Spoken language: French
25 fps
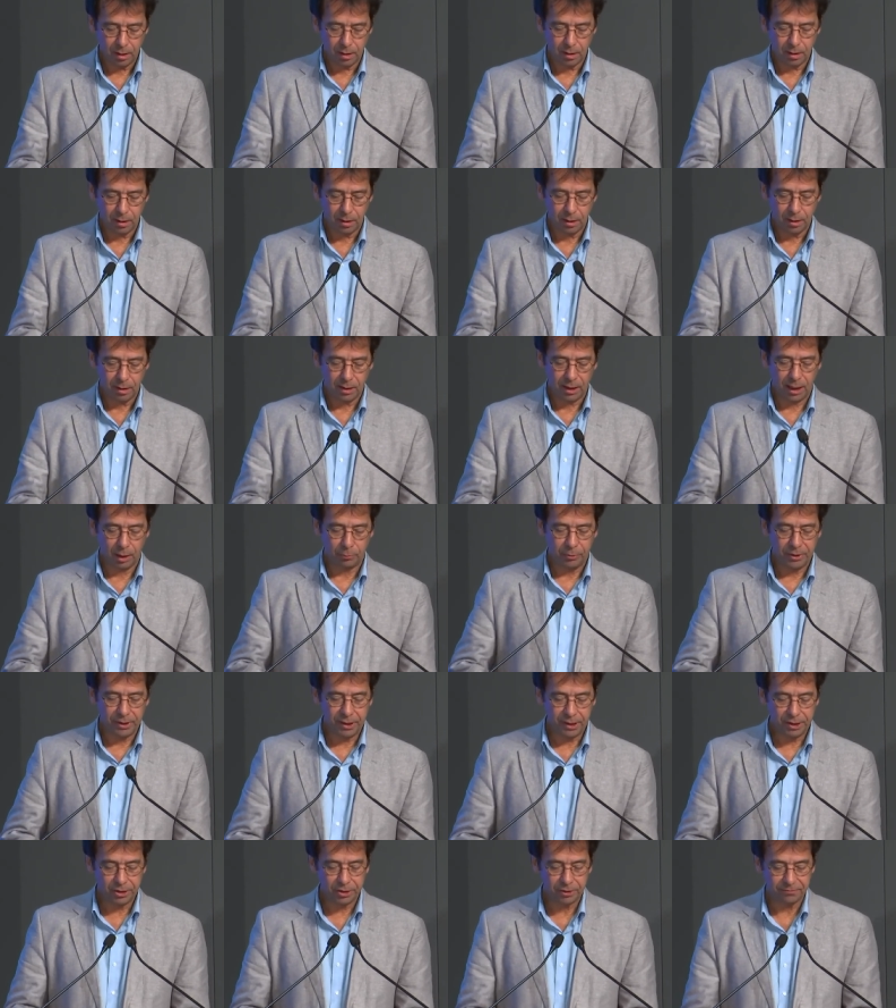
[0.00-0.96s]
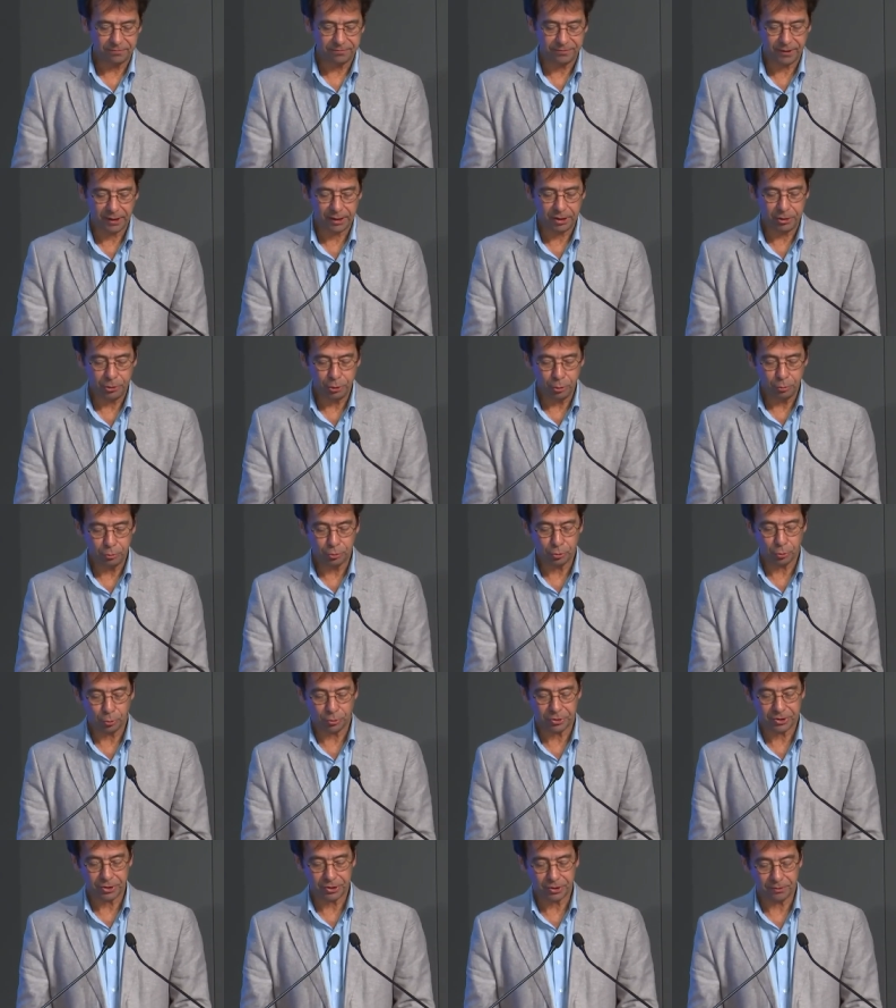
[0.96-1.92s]
aux actions à émettre et au
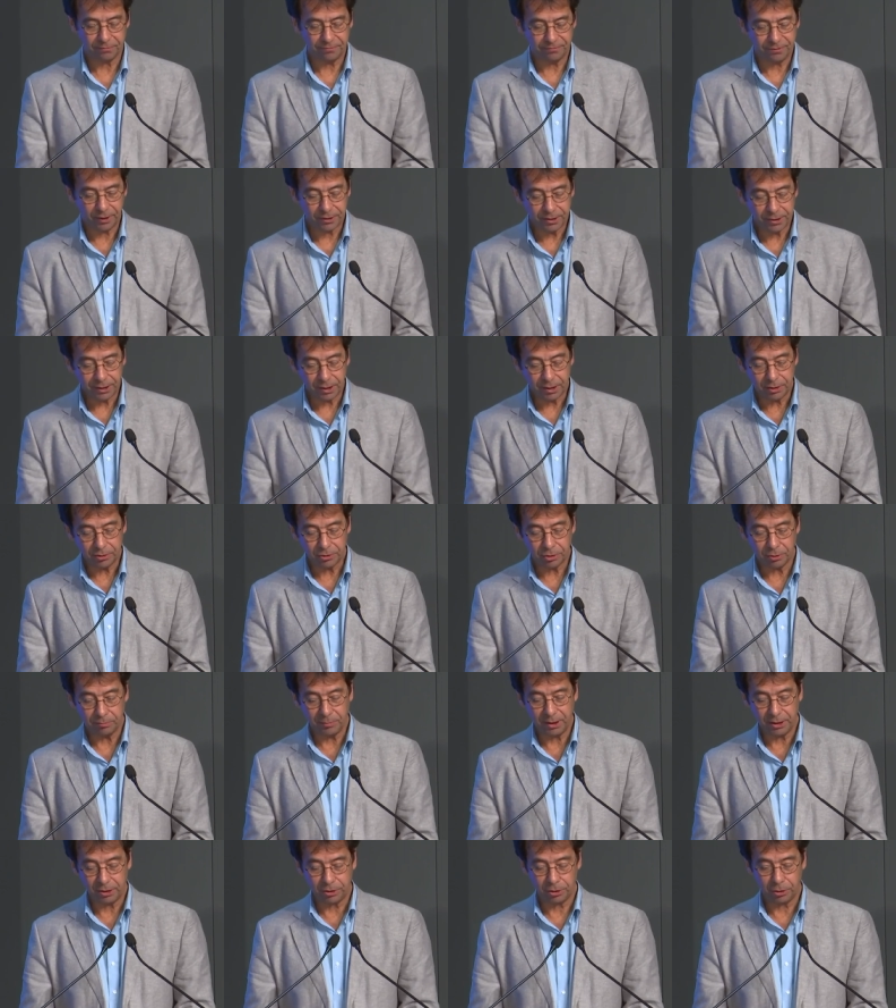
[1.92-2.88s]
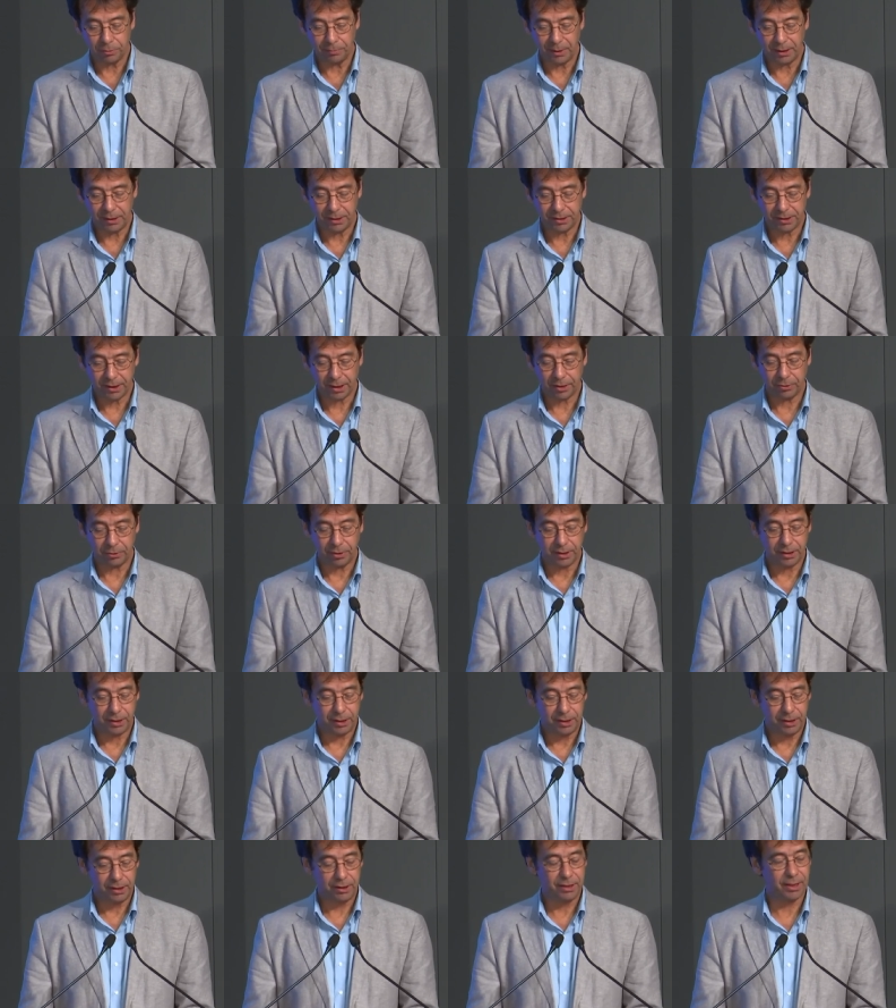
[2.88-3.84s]
pouvoir, nous devons trouver des nouvelles sources de fonds pour
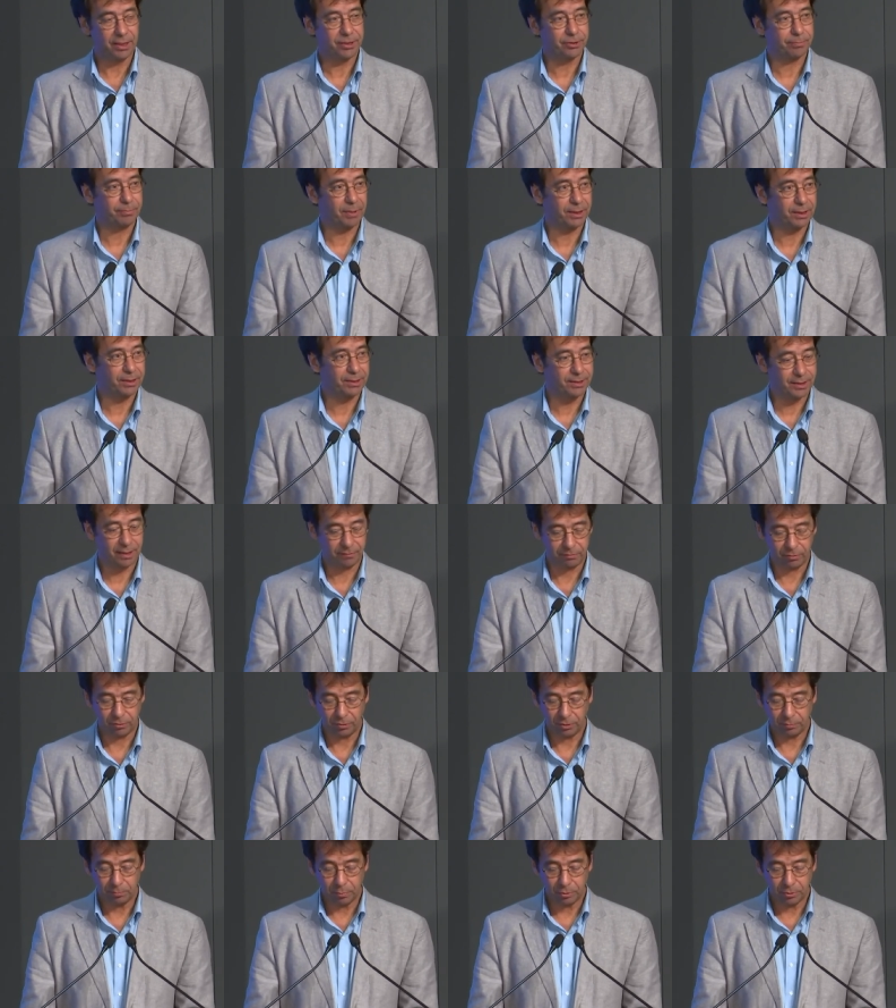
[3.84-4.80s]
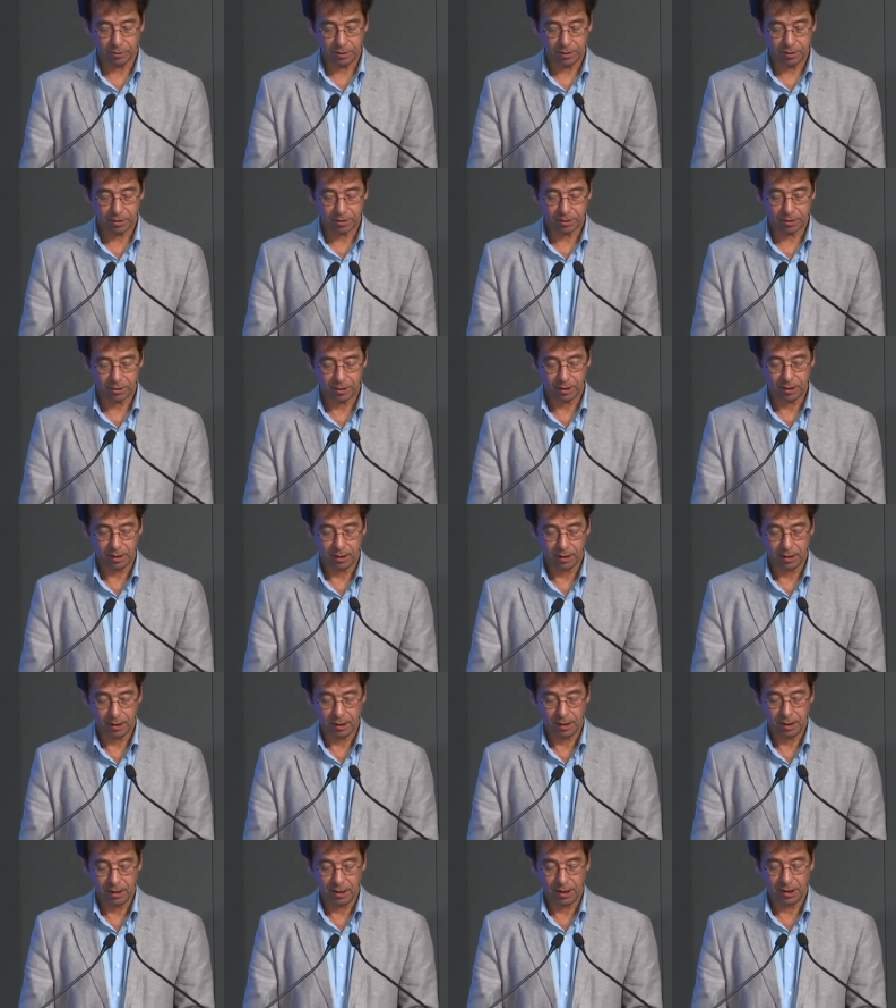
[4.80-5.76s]
répondre aux besoins
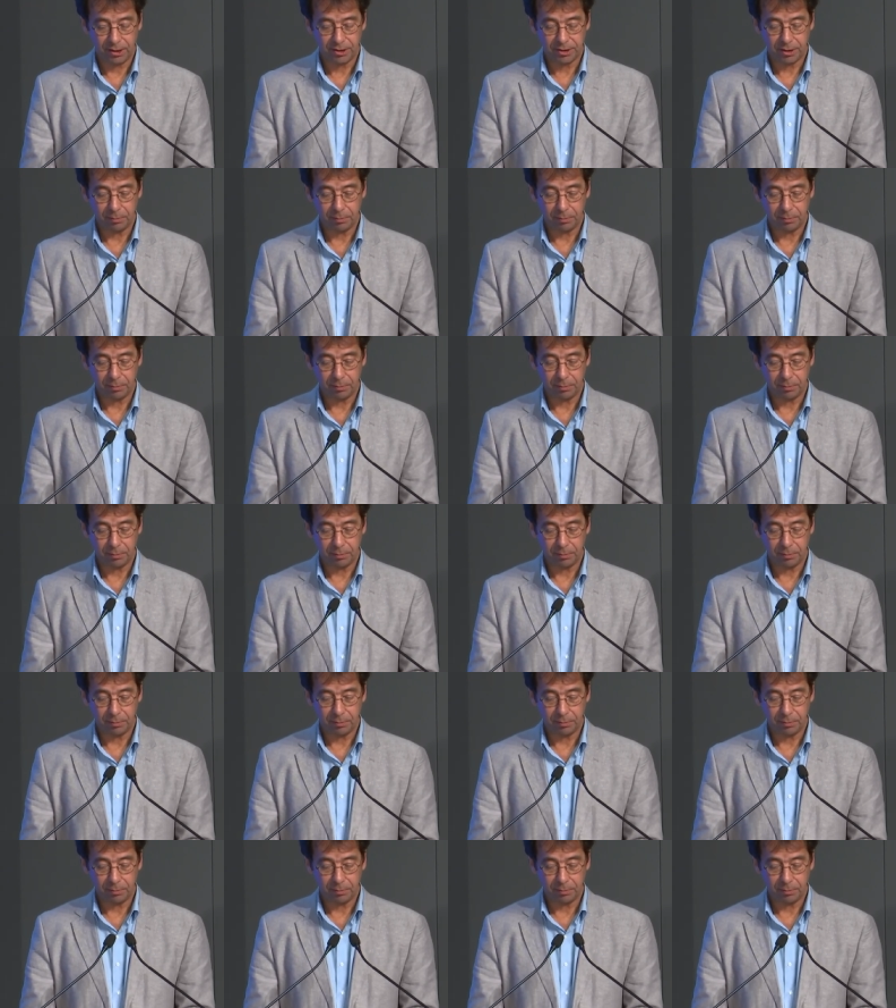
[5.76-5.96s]
humanitaires.